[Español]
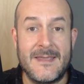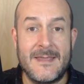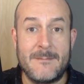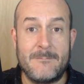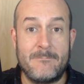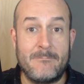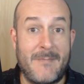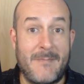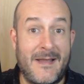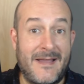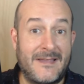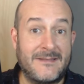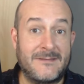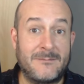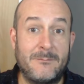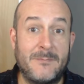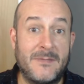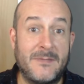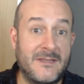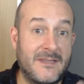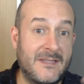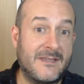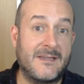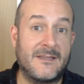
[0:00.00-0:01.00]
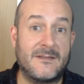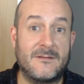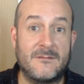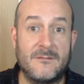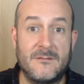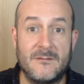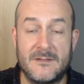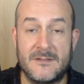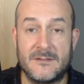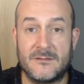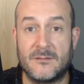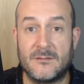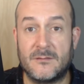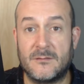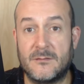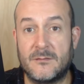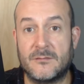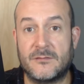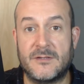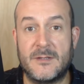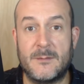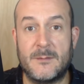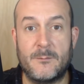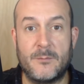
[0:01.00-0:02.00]
más míticas de todos
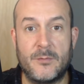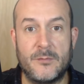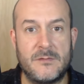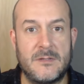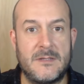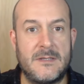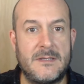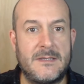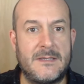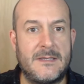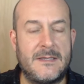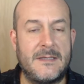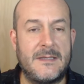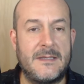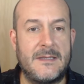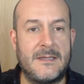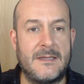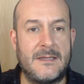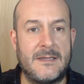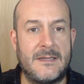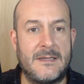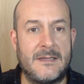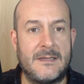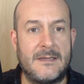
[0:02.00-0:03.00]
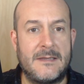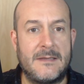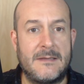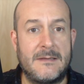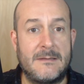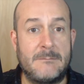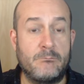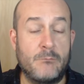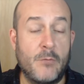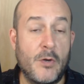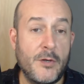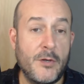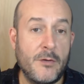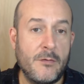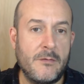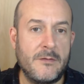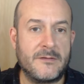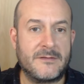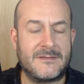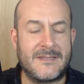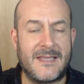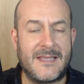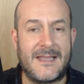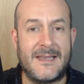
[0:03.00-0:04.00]
los tiempos y bueno,
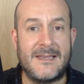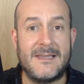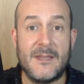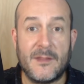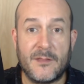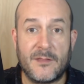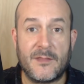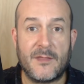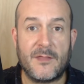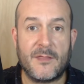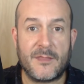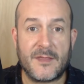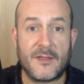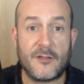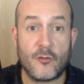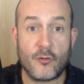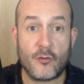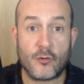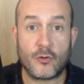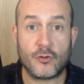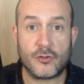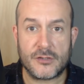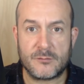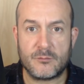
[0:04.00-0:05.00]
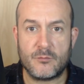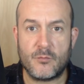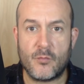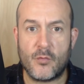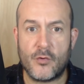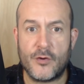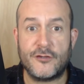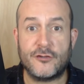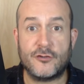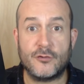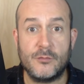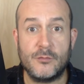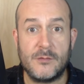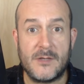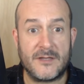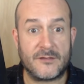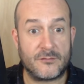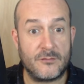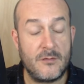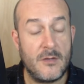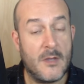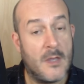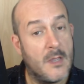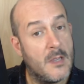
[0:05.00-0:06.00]
está licenciando cosas muy chulas,
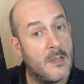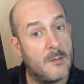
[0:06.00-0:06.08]
¿no?